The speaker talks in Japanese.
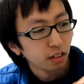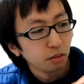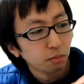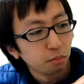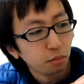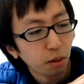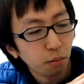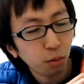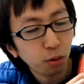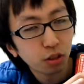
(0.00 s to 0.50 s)

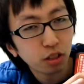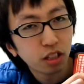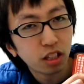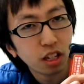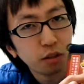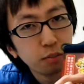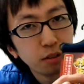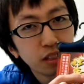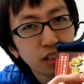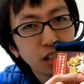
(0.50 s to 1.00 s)
守っ
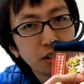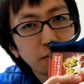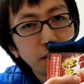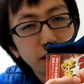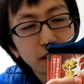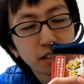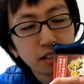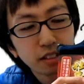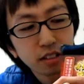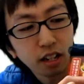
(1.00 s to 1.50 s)
てみせま
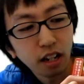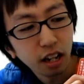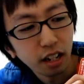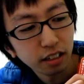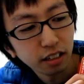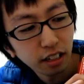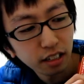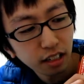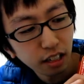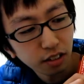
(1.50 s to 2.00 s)
すあ
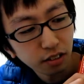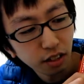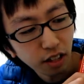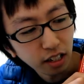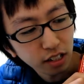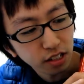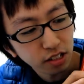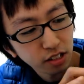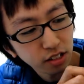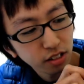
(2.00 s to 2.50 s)
なたの
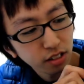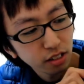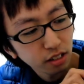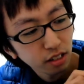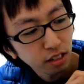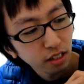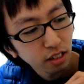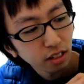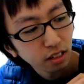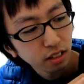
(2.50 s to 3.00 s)
足
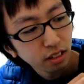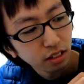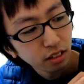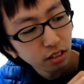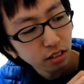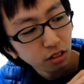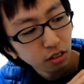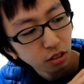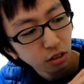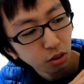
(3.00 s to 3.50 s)

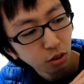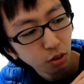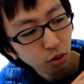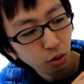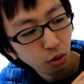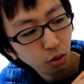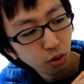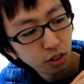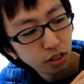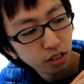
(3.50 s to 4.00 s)

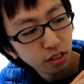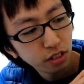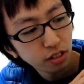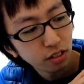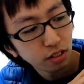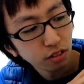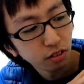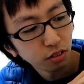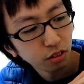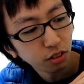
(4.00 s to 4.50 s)
高品
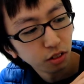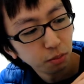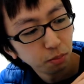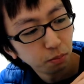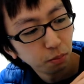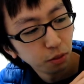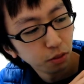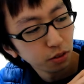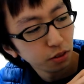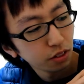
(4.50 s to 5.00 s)
質の日
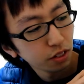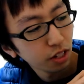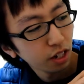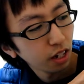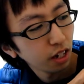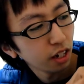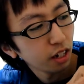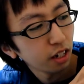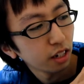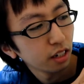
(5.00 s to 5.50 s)
本
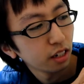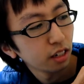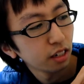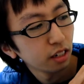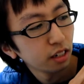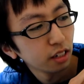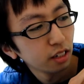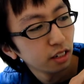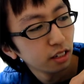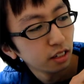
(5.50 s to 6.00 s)
製
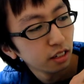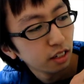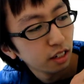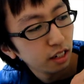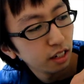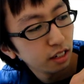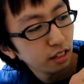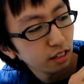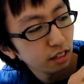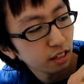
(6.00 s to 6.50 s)

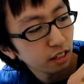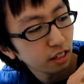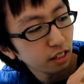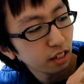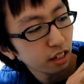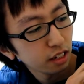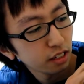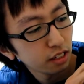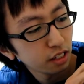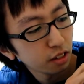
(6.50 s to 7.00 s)
遠赤
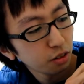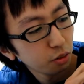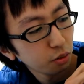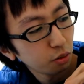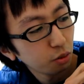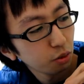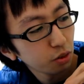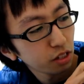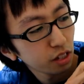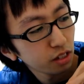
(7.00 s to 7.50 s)
外線を
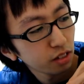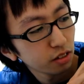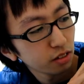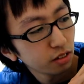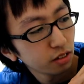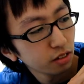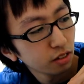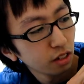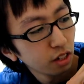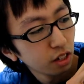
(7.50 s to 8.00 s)
放射す
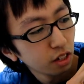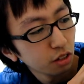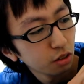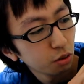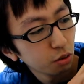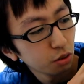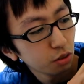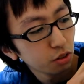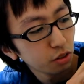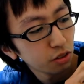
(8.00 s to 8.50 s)
る
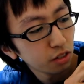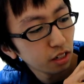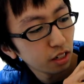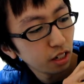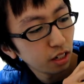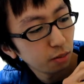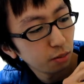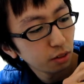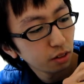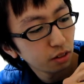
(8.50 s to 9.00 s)
特殊
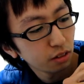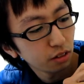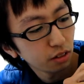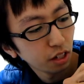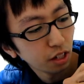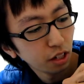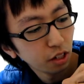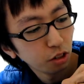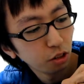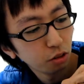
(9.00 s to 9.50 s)
セラミック
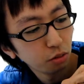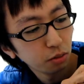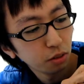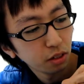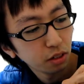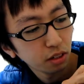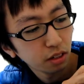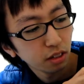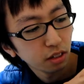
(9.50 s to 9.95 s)
練り込み、